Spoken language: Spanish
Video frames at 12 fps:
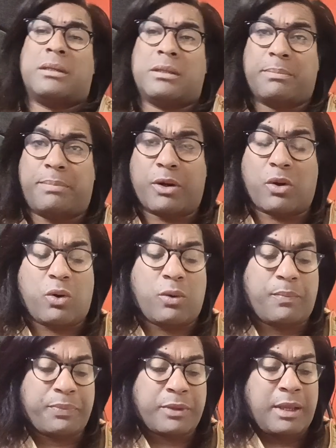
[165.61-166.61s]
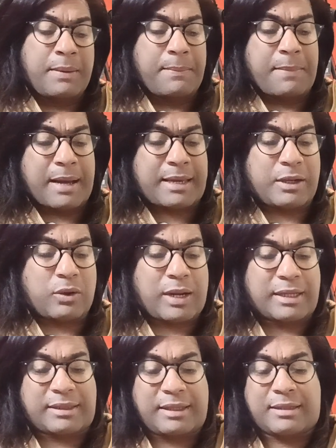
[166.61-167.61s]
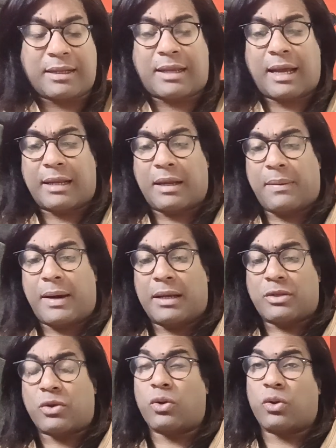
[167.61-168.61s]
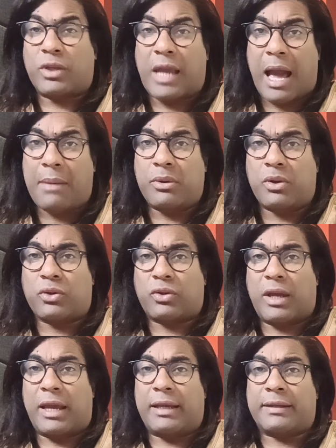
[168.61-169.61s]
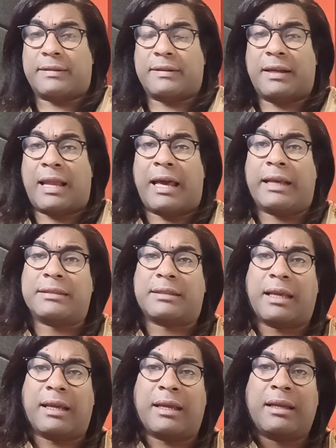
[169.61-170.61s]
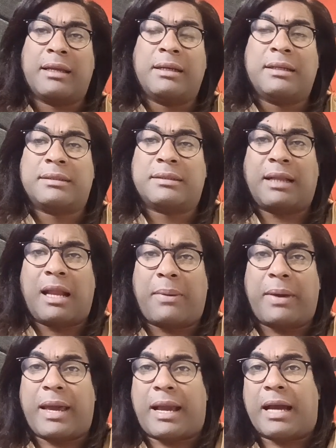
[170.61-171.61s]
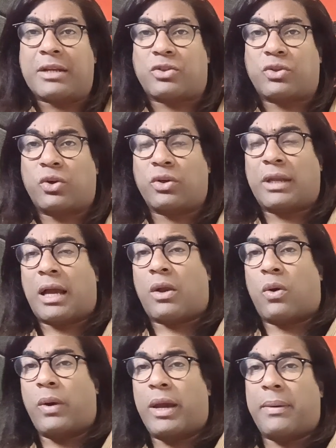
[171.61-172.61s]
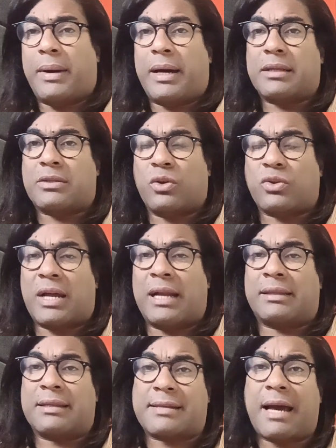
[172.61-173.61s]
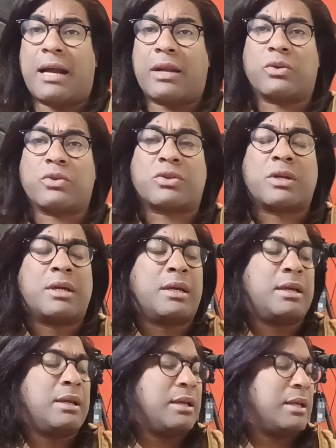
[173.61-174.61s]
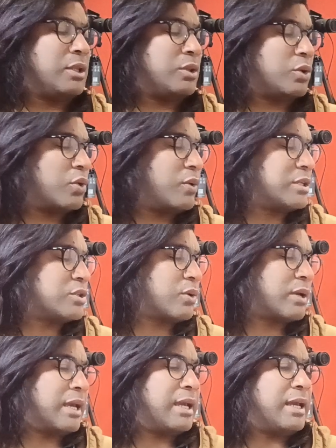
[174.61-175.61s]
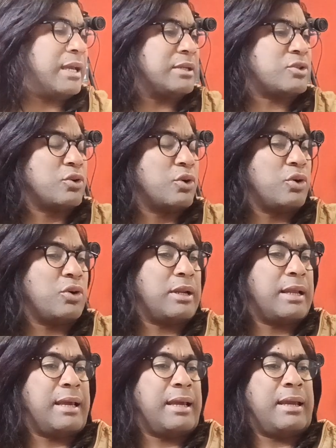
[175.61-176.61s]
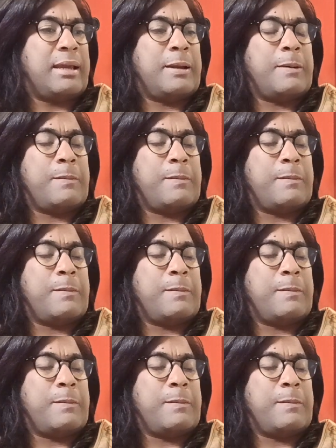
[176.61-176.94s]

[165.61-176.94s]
Pero más que los artistas, el carnaval son los diablos, es la gente de La Vega, son las cuevas, los artesanos, y todo eso que son, eh,